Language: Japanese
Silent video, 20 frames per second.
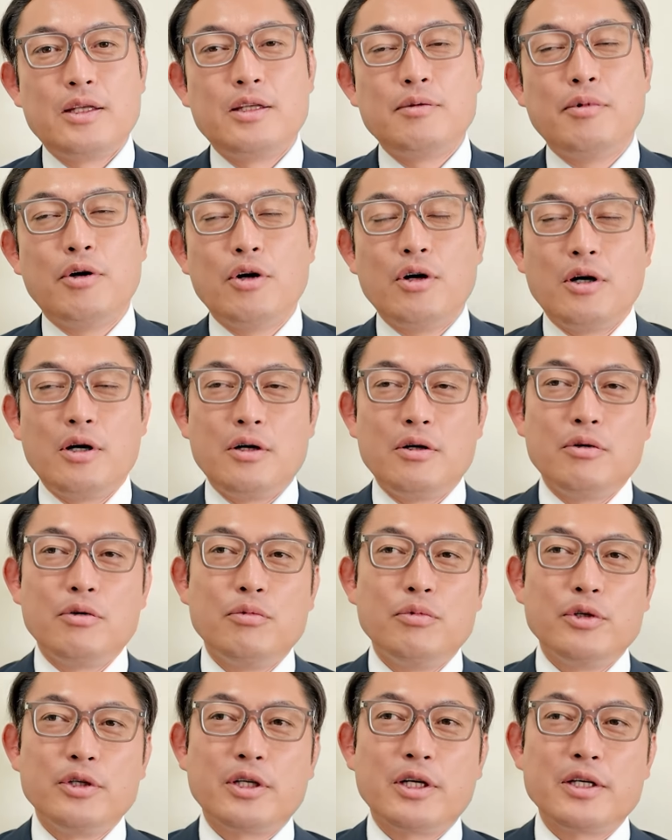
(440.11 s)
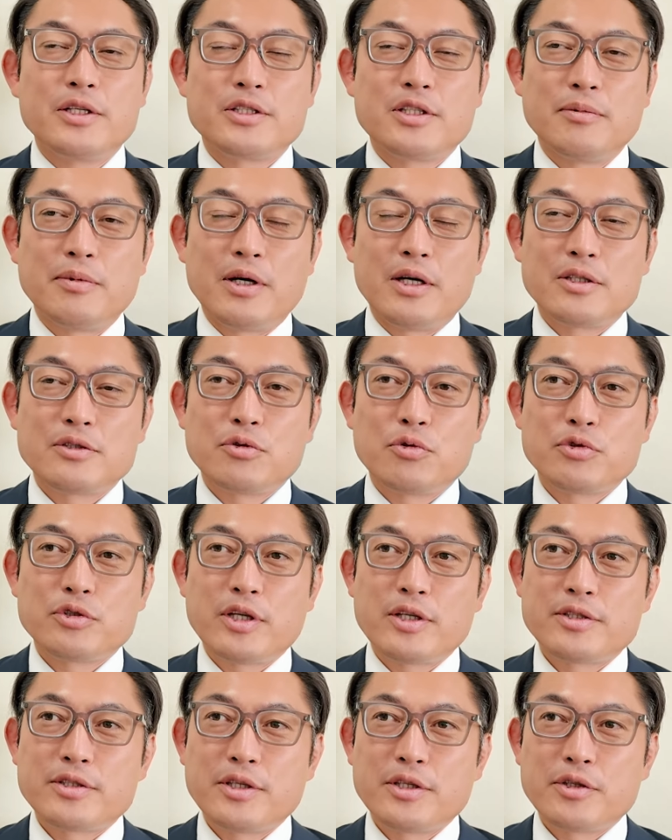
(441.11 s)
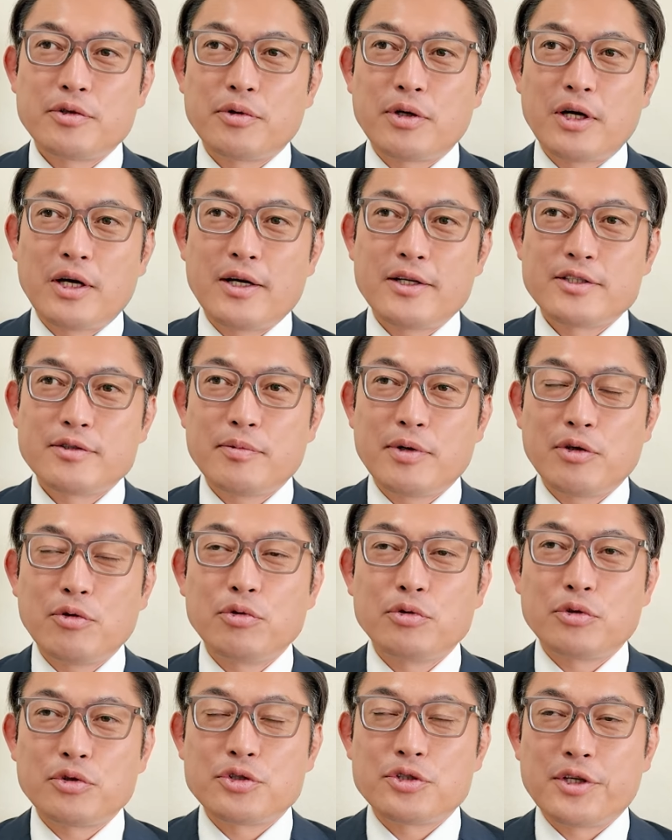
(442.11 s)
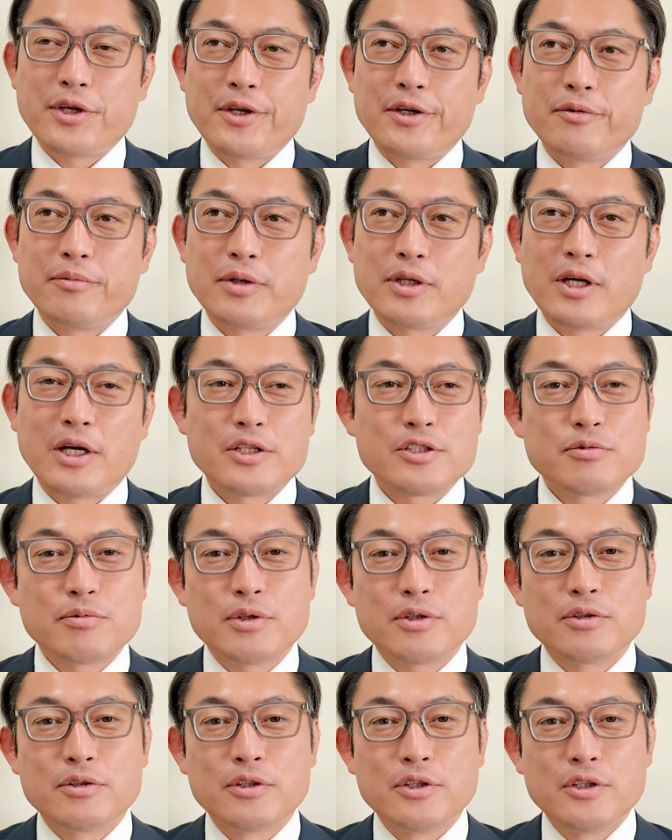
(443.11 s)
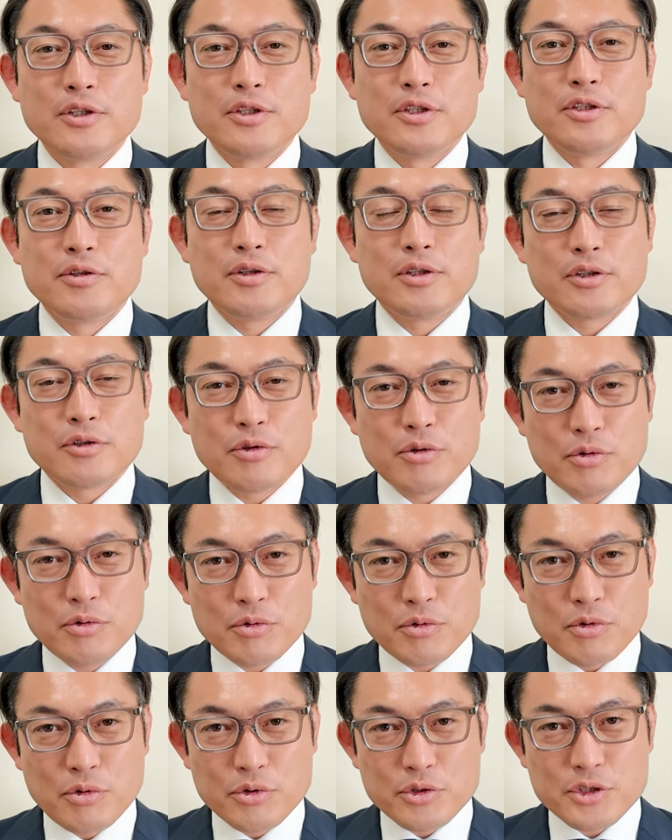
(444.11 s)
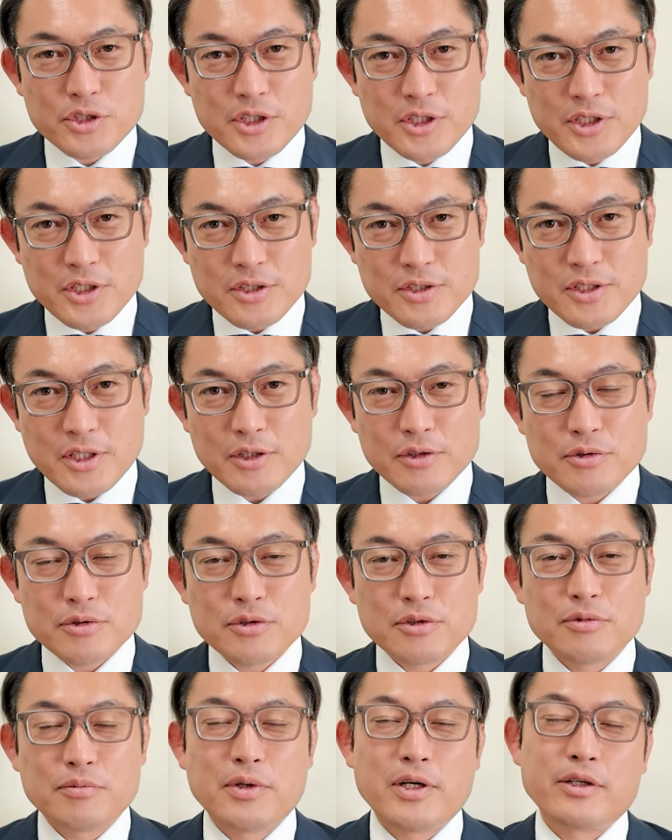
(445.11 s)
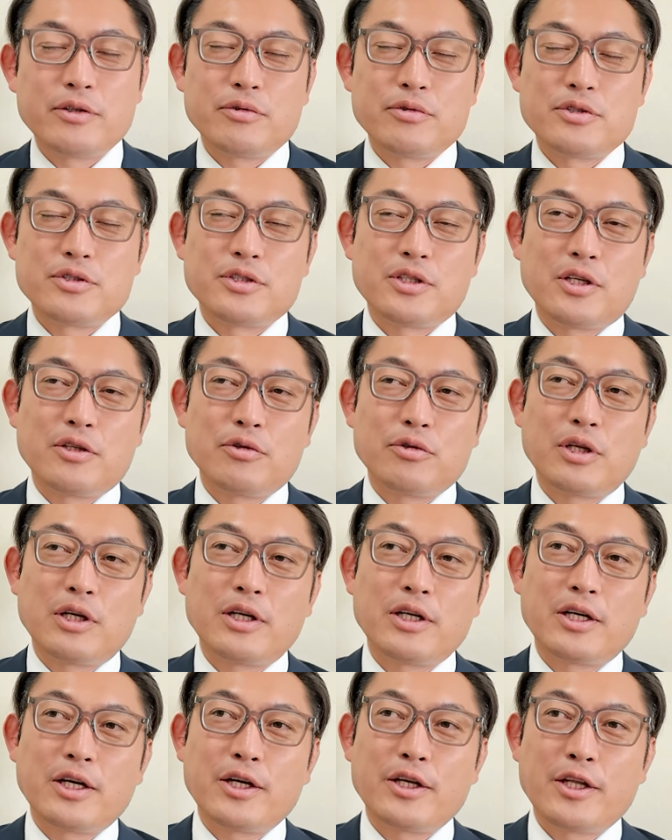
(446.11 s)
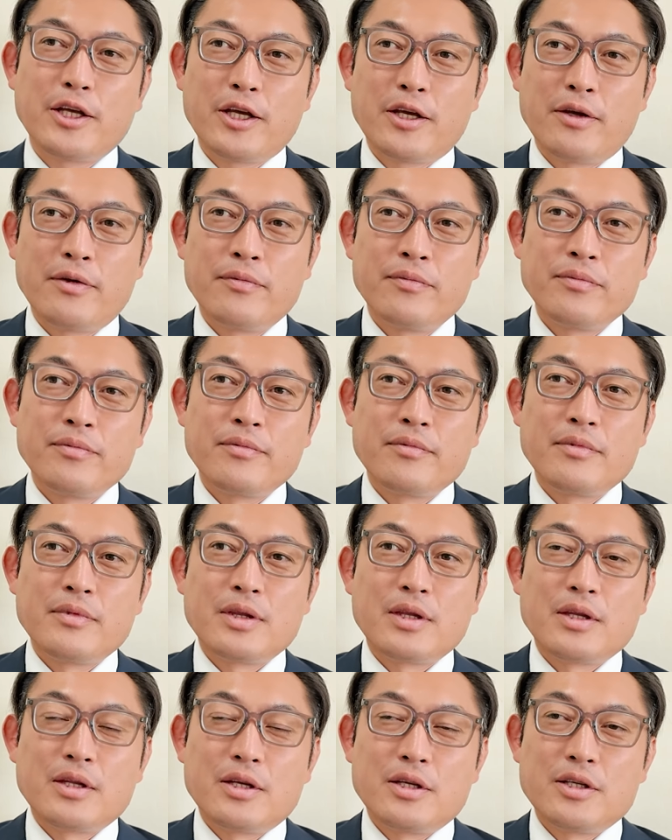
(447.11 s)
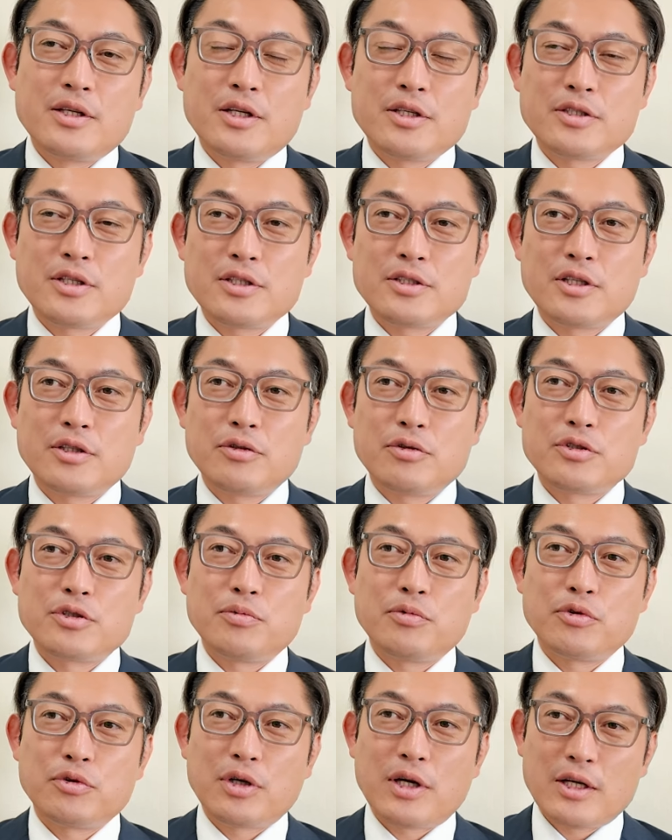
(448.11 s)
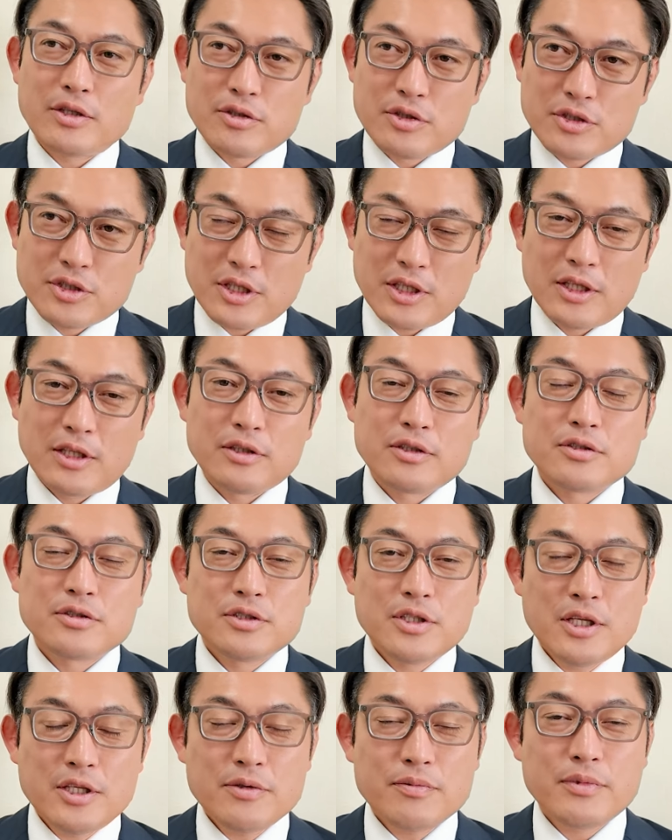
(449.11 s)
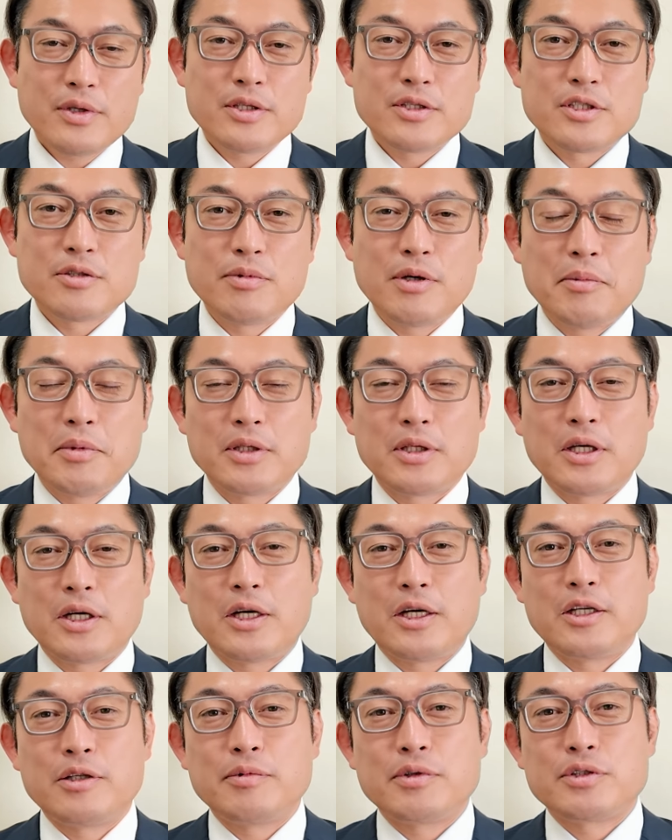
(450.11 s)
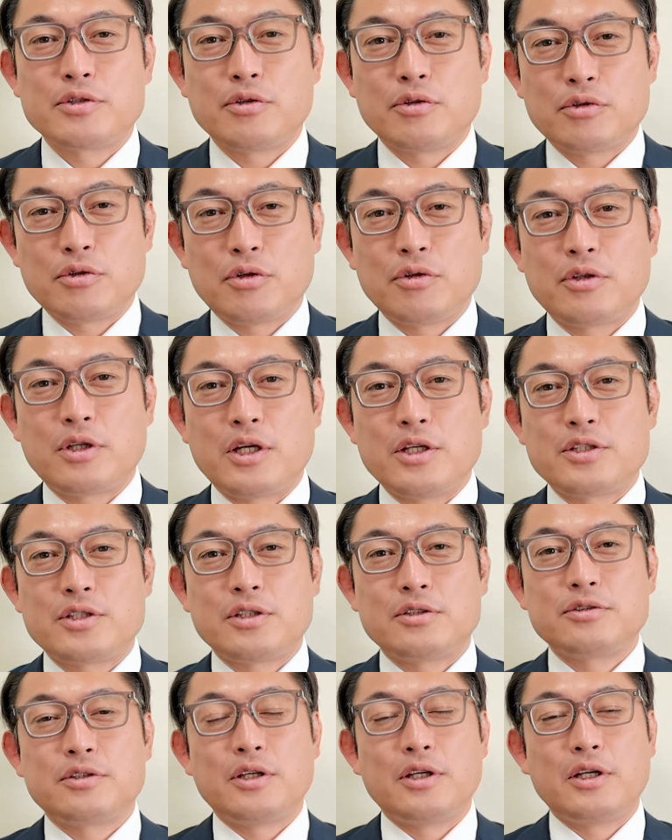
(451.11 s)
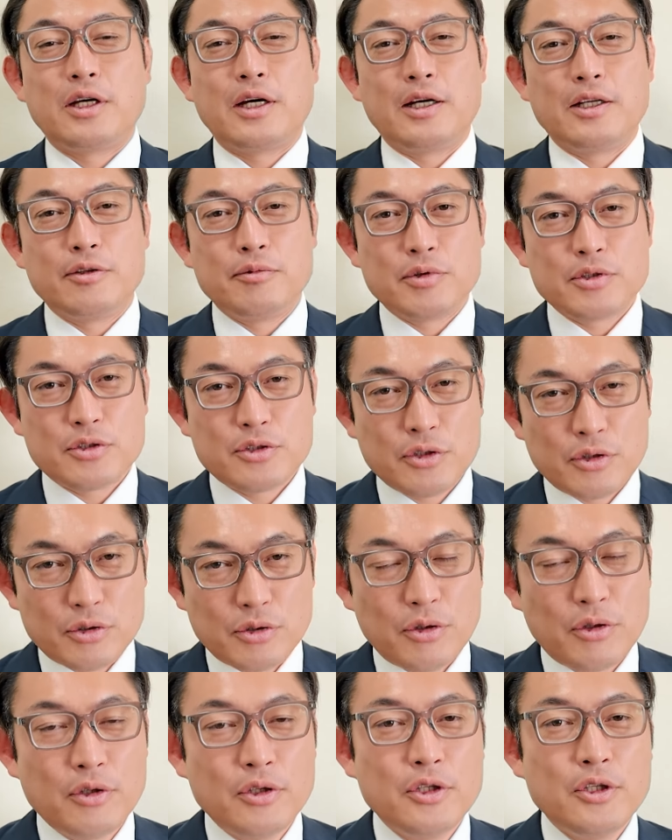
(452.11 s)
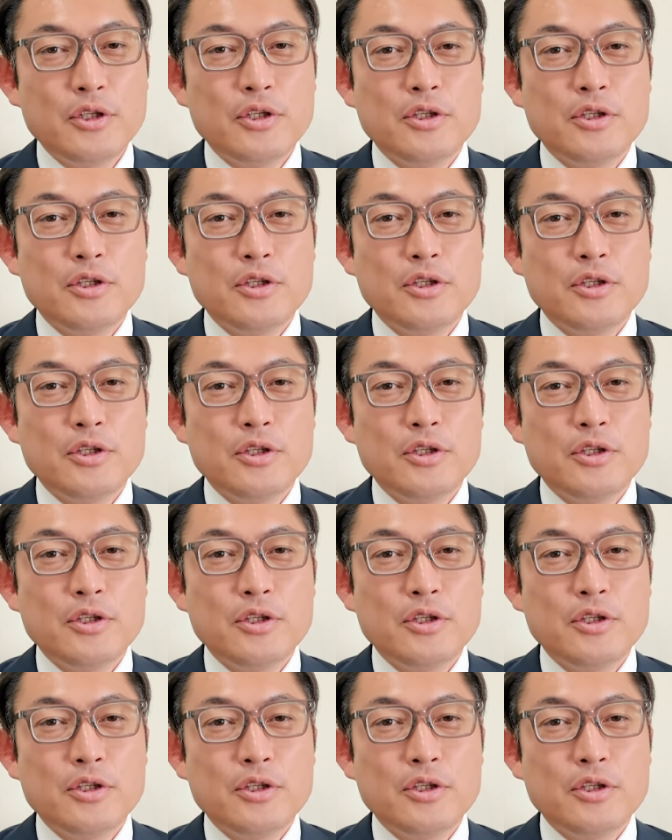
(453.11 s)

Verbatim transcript: 今は思い返せば総裁選挙が始まろうとしているまだ始まるいわゆる公式にスタートする前の事前の段階で平沢さんの地元葛飾なんですね柴又がありますよと帝釈天がありますよと。